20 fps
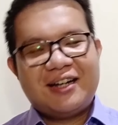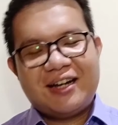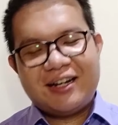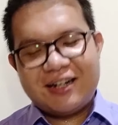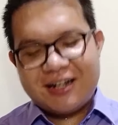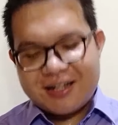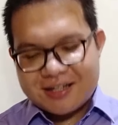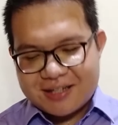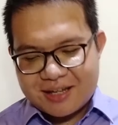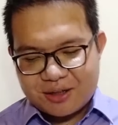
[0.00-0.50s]

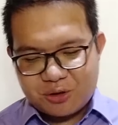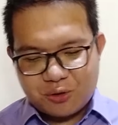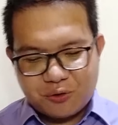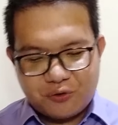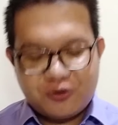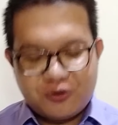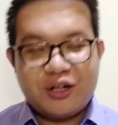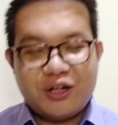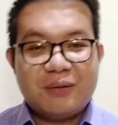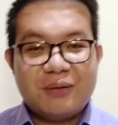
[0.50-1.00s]
ada satu
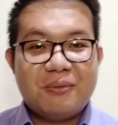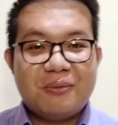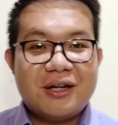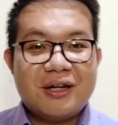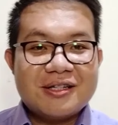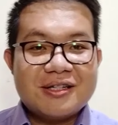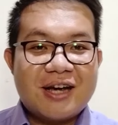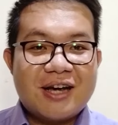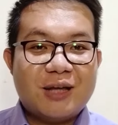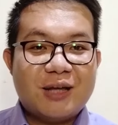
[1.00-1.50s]
film
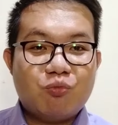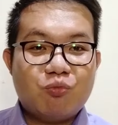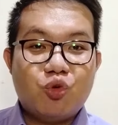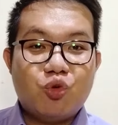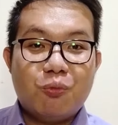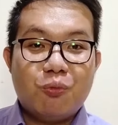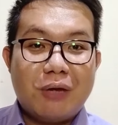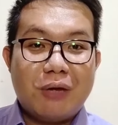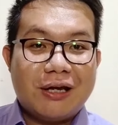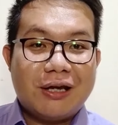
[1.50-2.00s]
yang sangat
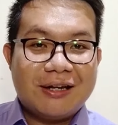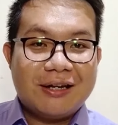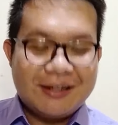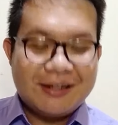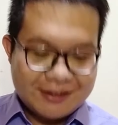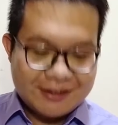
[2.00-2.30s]
booming